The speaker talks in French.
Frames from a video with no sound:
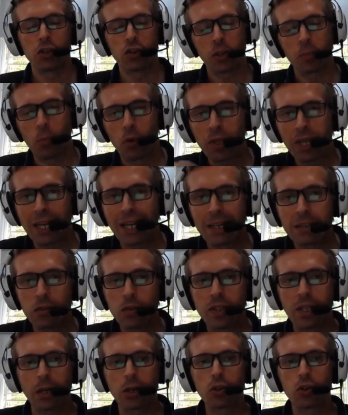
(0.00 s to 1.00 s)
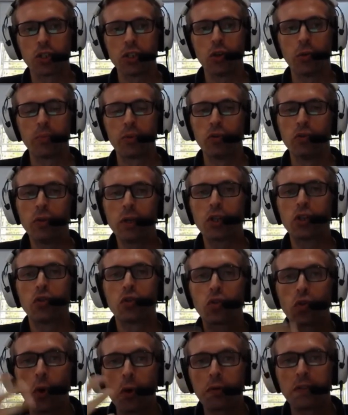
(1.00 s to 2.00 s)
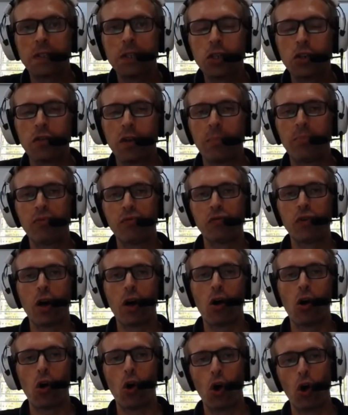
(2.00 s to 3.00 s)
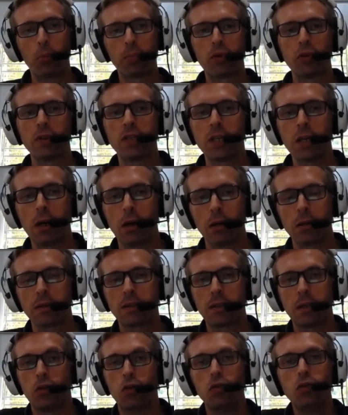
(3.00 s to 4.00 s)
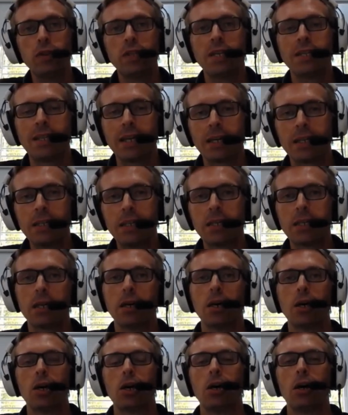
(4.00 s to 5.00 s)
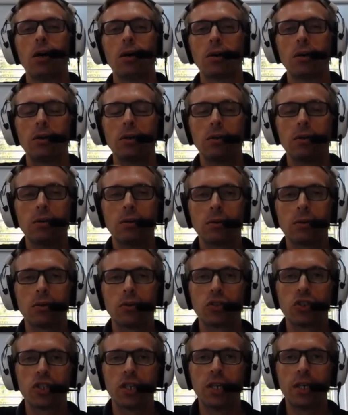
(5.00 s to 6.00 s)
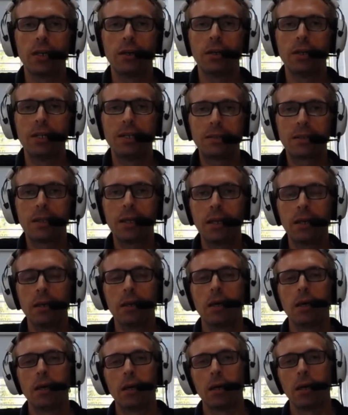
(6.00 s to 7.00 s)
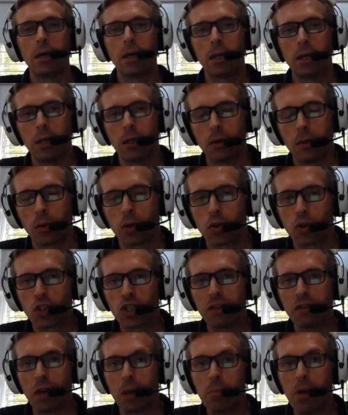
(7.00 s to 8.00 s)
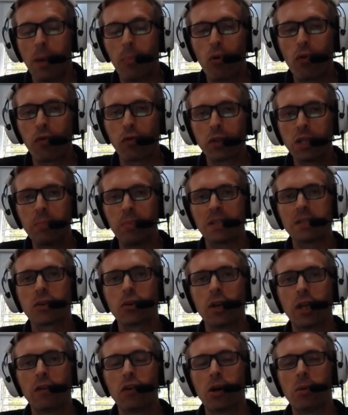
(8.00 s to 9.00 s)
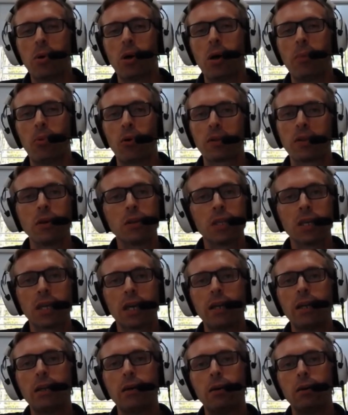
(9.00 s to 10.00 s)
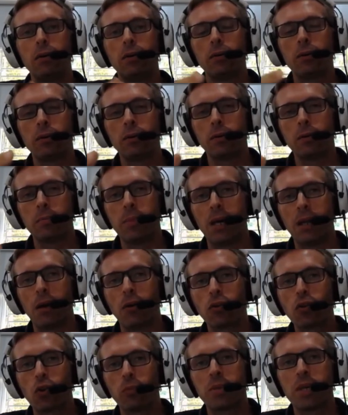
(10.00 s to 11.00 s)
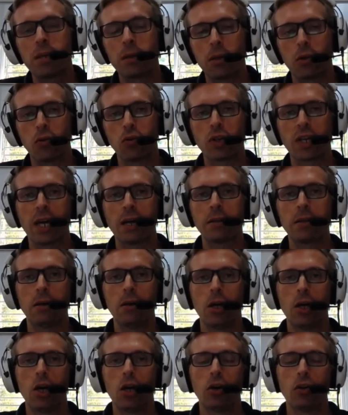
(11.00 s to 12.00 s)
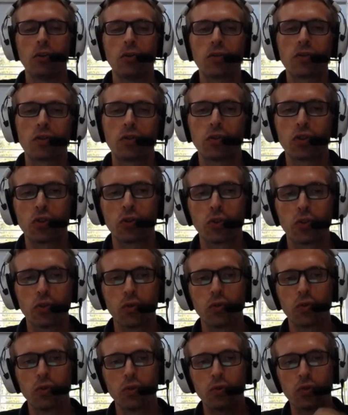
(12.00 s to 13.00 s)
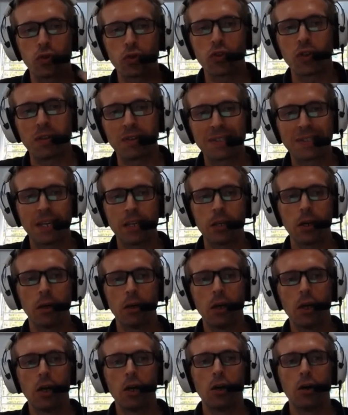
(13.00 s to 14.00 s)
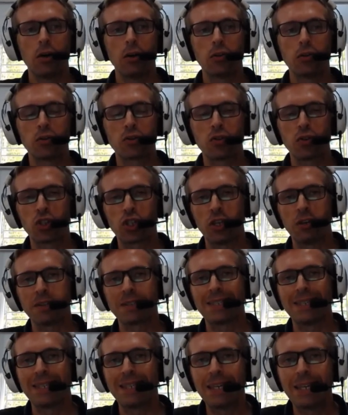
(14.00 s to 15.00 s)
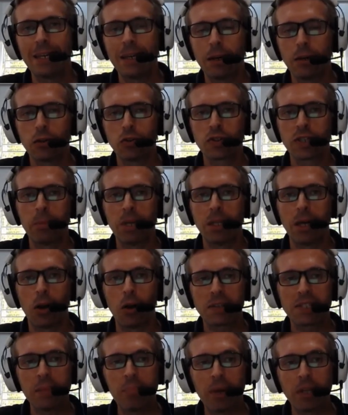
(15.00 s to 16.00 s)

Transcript: Et je vais te montrer les résultats que j'ai obtenus et que toi aussi tu vas pouvoir obtenir. C'est une des techniques euh, que j'ai listées et que j'ai vraiment approfondie parce qu'elle est vraiment importante et qu'elle euh, bah, rentre bien dans le cadre de ce que je te t'enseigne, euh, de ce que je t'ai enseigné jusqu'à maintenant.